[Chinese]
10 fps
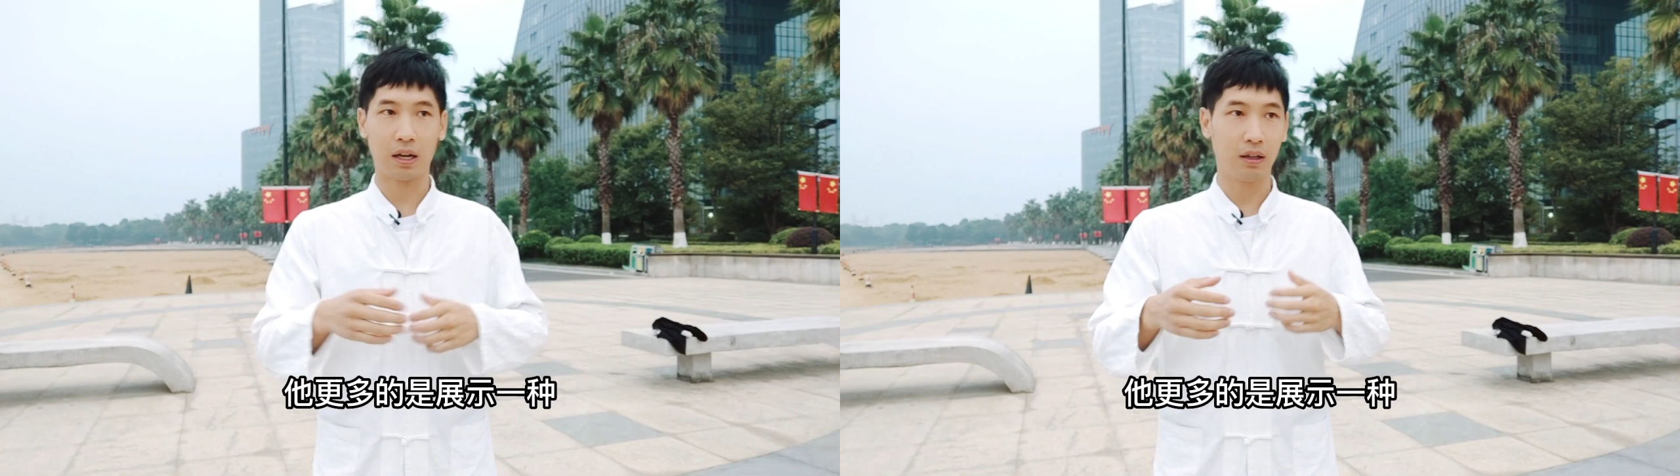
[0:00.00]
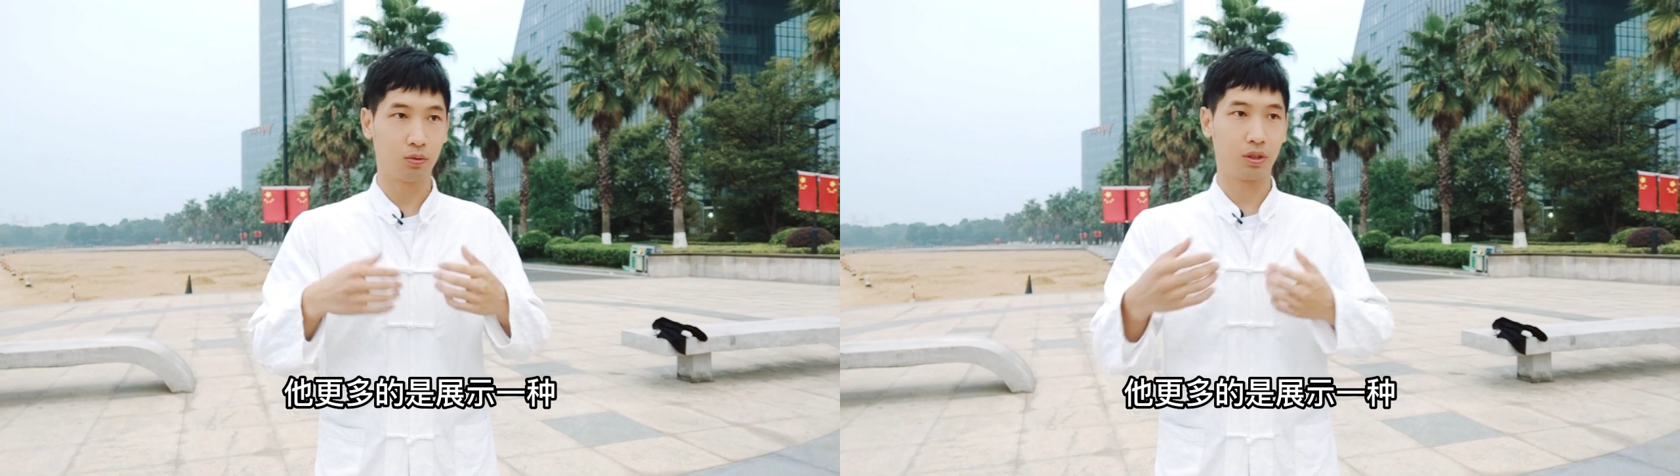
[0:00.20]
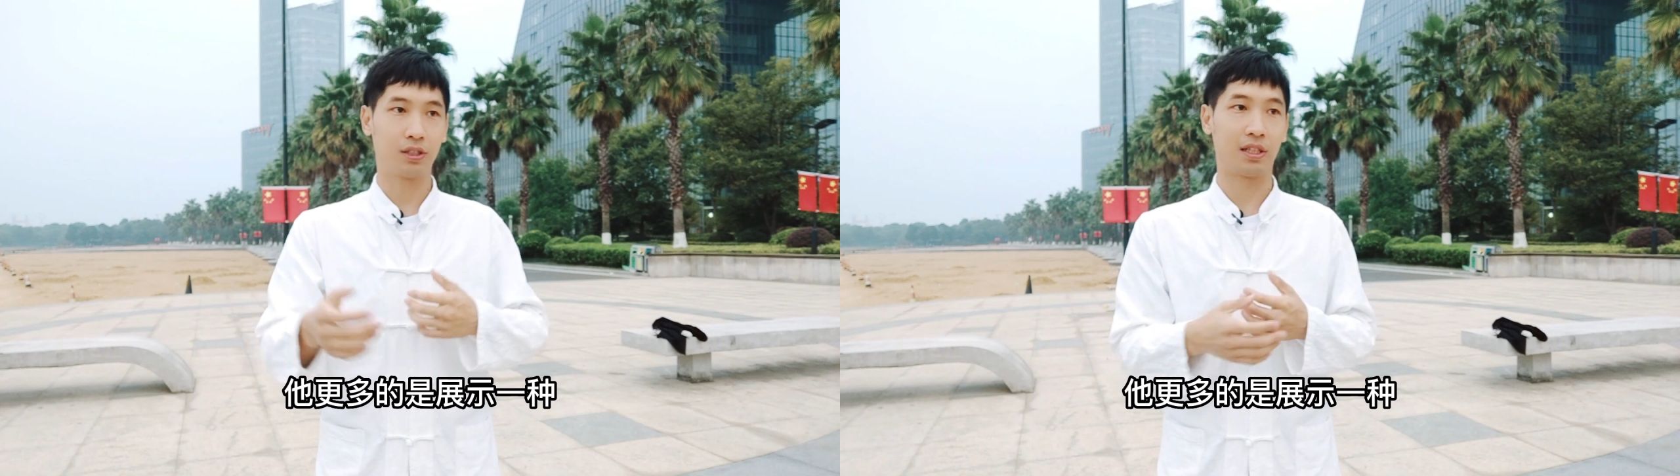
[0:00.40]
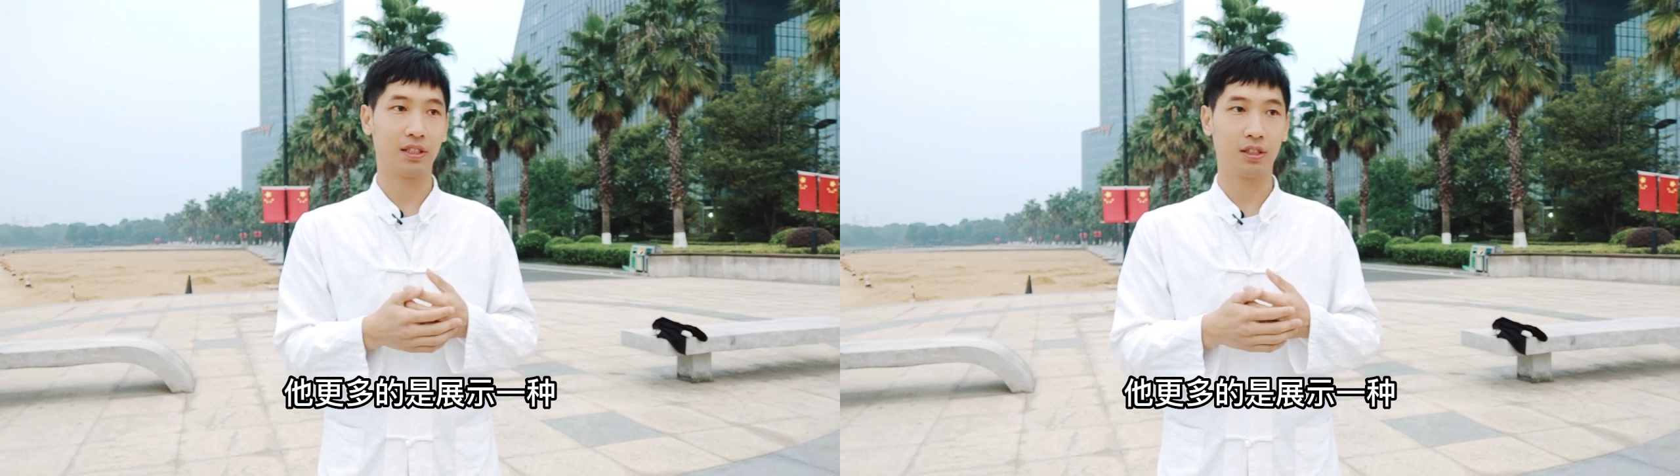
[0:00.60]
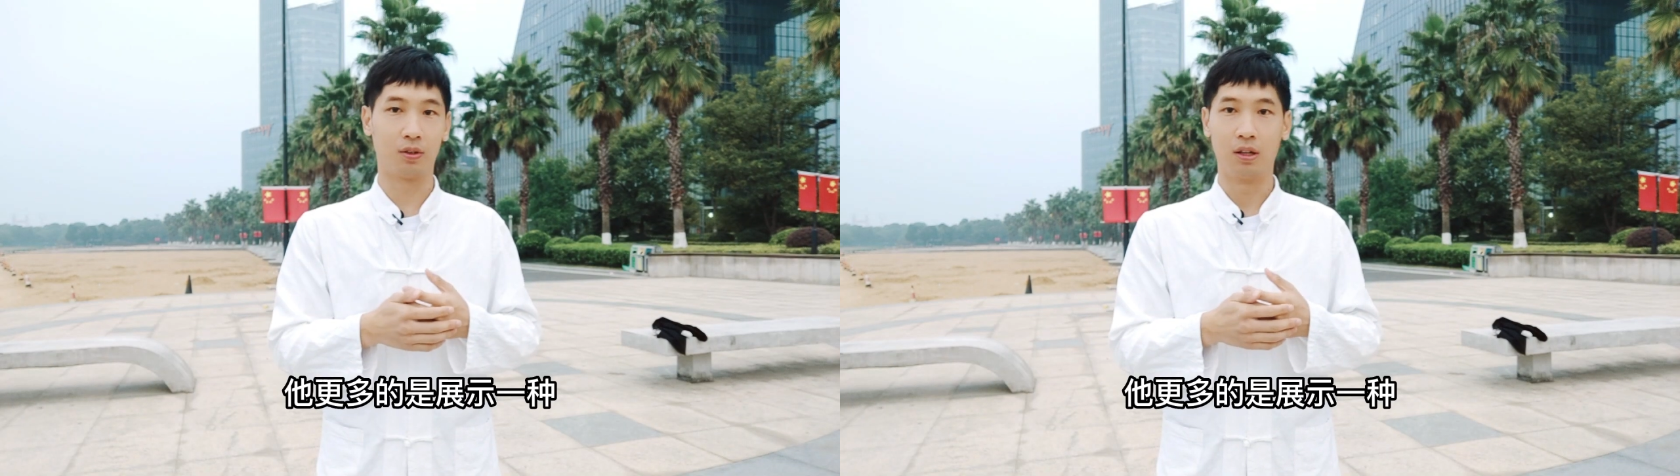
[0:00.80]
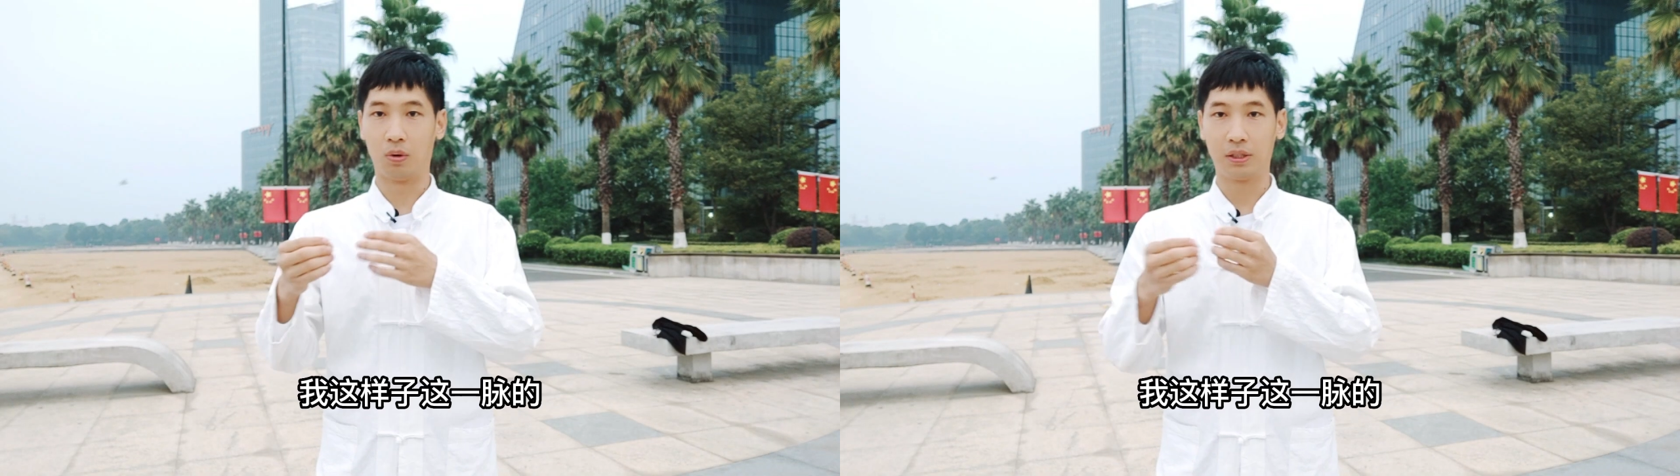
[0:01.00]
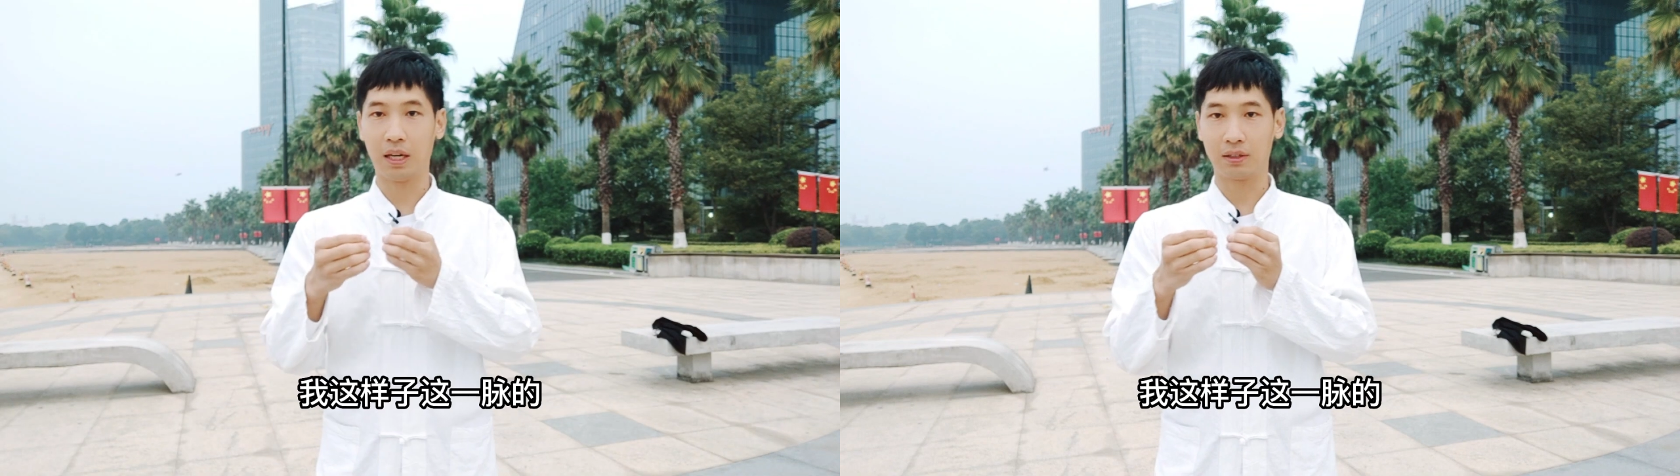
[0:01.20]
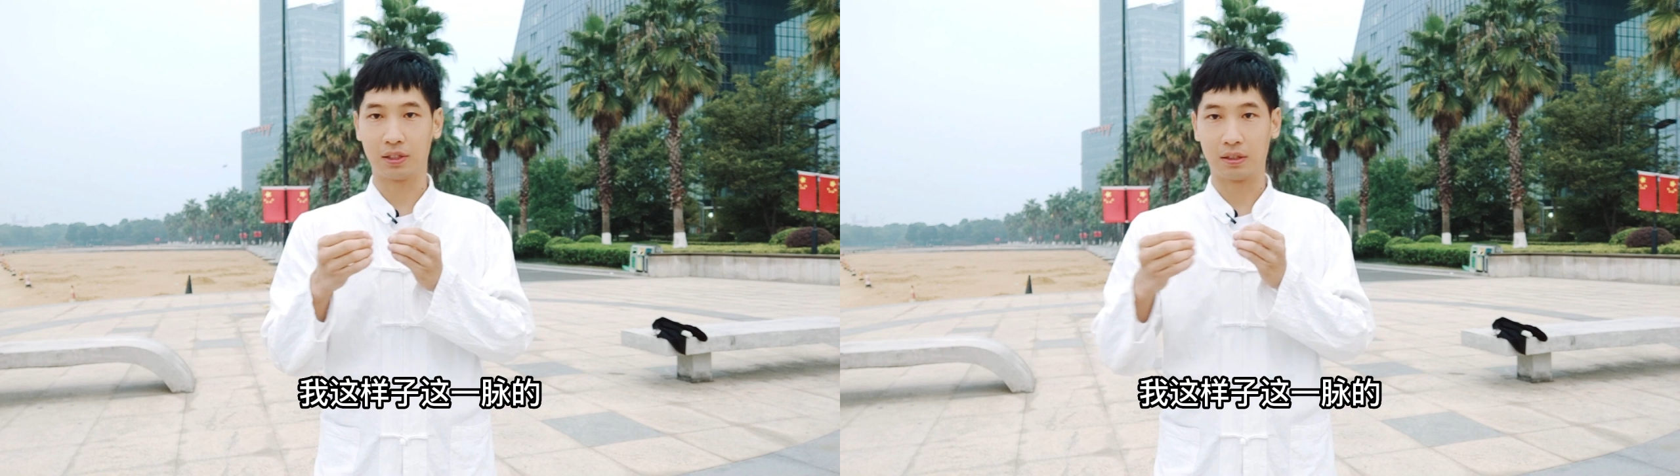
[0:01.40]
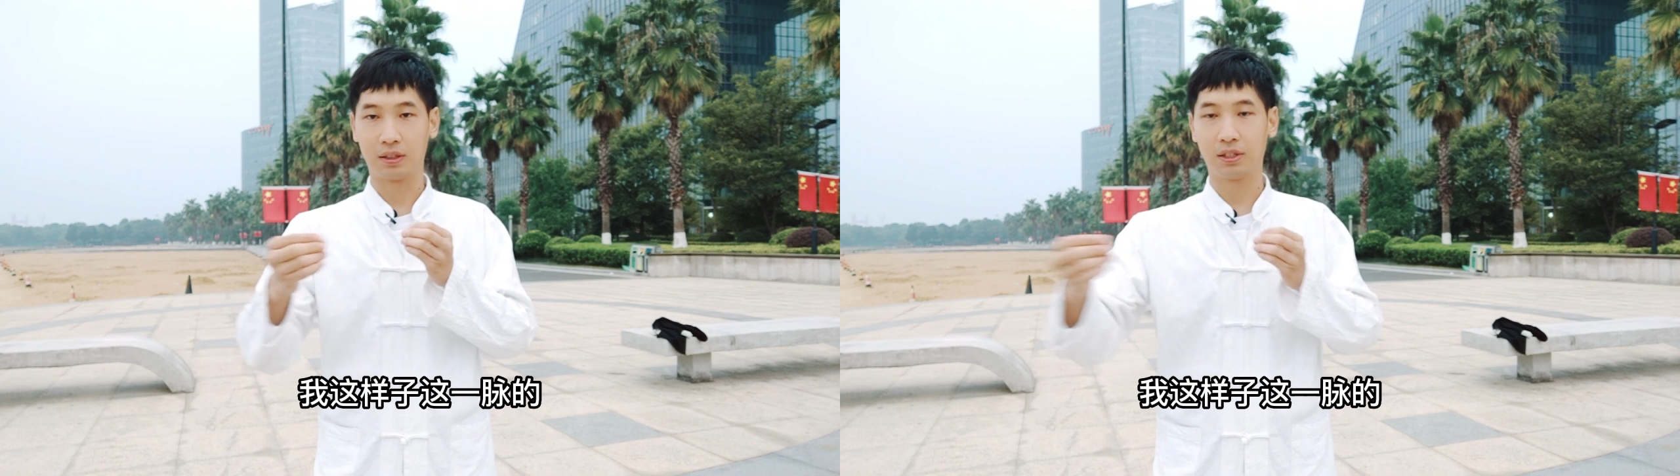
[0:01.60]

它更多的是展示一种我这样子